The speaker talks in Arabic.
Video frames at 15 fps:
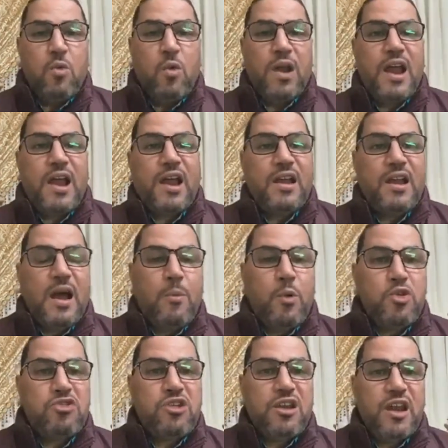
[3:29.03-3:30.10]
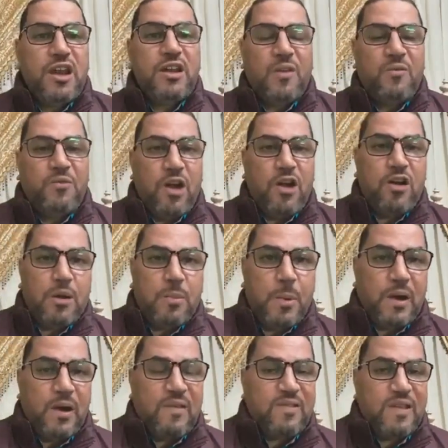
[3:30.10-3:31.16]
ولكن لابد ان احنا نفكر
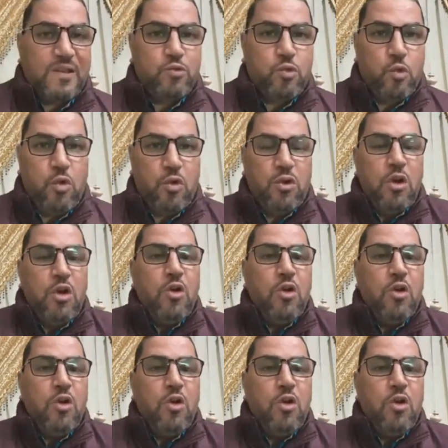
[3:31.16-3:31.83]
بره الصندوق